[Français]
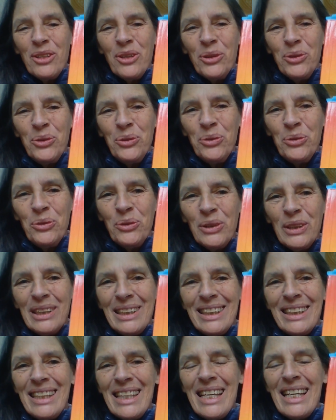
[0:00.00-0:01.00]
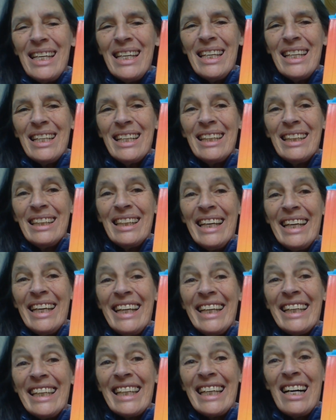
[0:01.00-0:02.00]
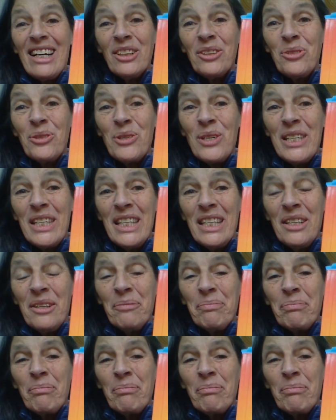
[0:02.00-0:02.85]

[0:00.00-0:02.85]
connue qui est écartolée.